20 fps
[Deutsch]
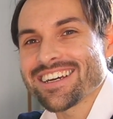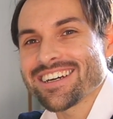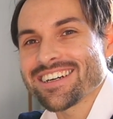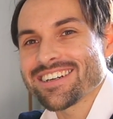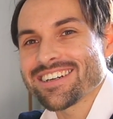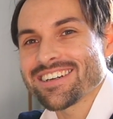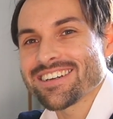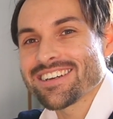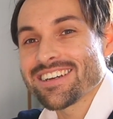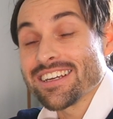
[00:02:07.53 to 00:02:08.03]

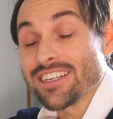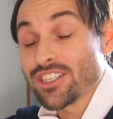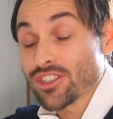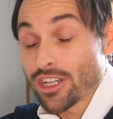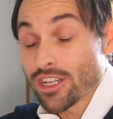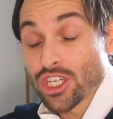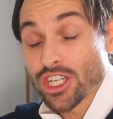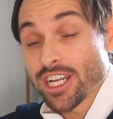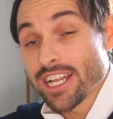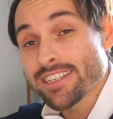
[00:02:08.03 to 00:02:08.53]
Er,
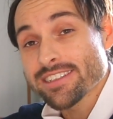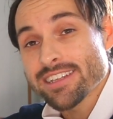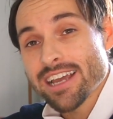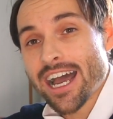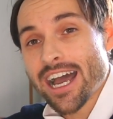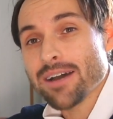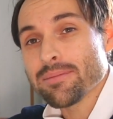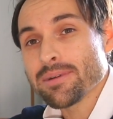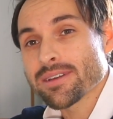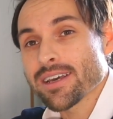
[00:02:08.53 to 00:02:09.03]
seine schlechte
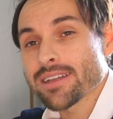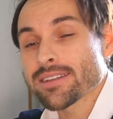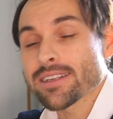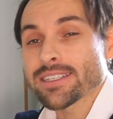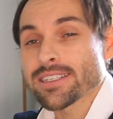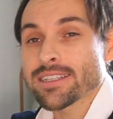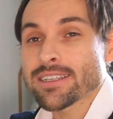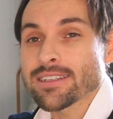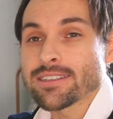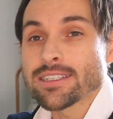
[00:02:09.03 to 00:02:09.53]
Arbeit hat
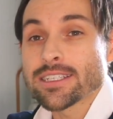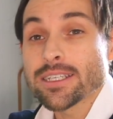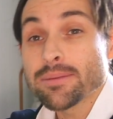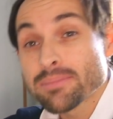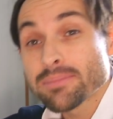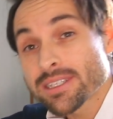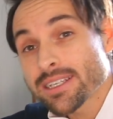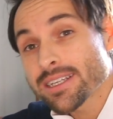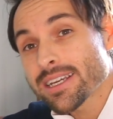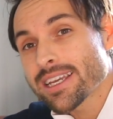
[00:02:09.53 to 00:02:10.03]
er seit den
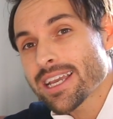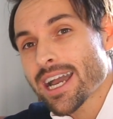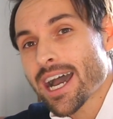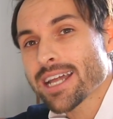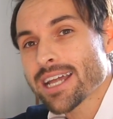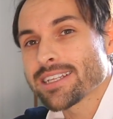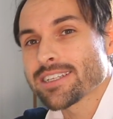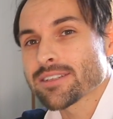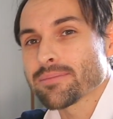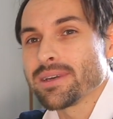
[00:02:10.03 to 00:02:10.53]
70er
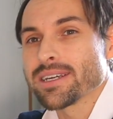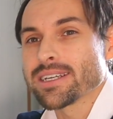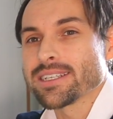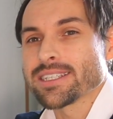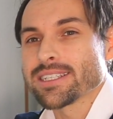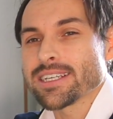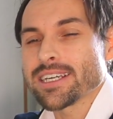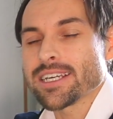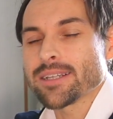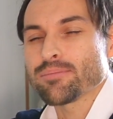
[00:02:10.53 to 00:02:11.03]
Jahren nicht mehr
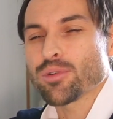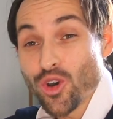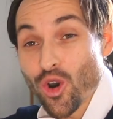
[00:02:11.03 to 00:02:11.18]
gesehen.